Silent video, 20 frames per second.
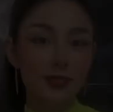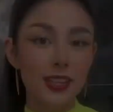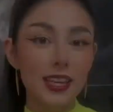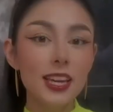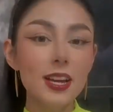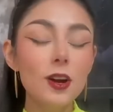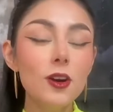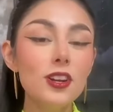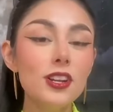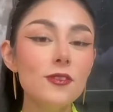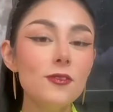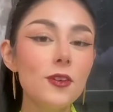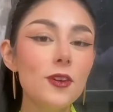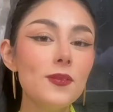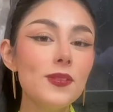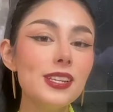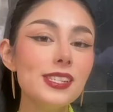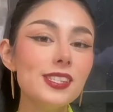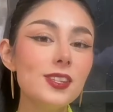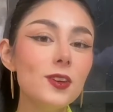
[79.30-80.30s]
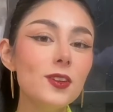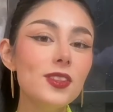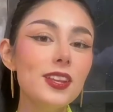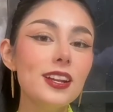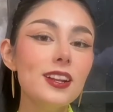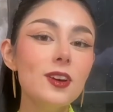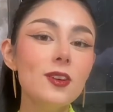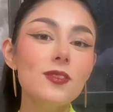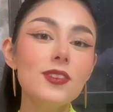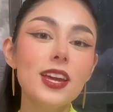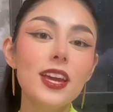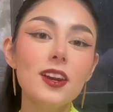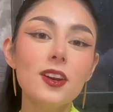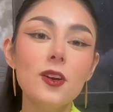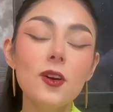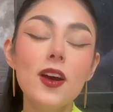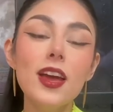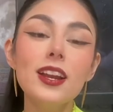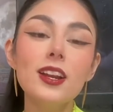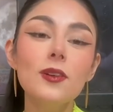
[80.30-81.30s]
Y con información del
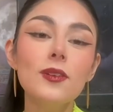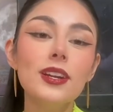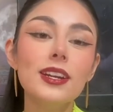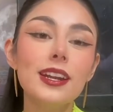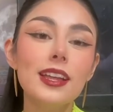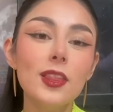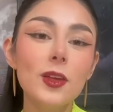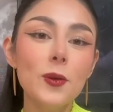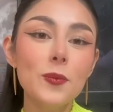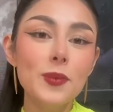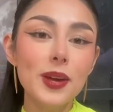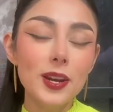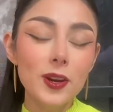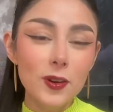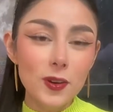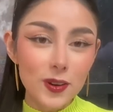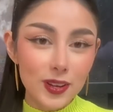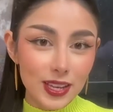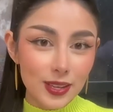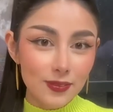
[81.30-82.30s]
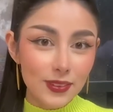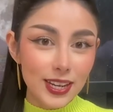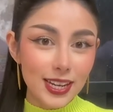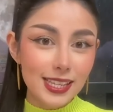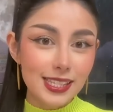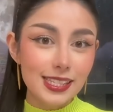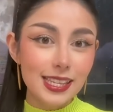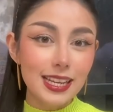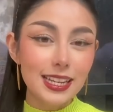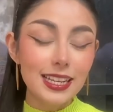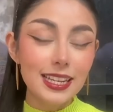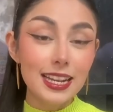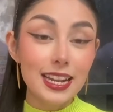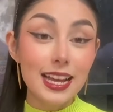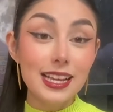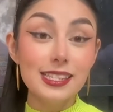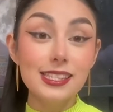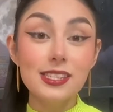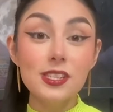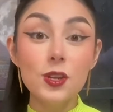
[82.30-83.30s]
gobierno, el gobernador Manolo Jiménez
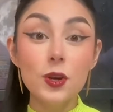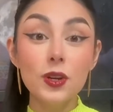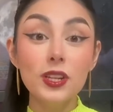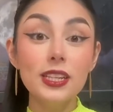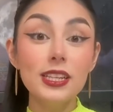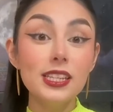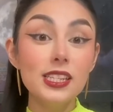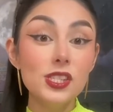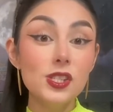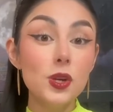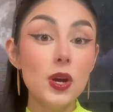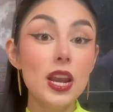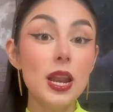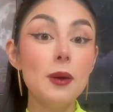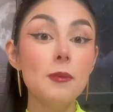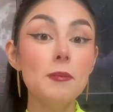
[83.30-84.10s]
Salinas dio inicio a la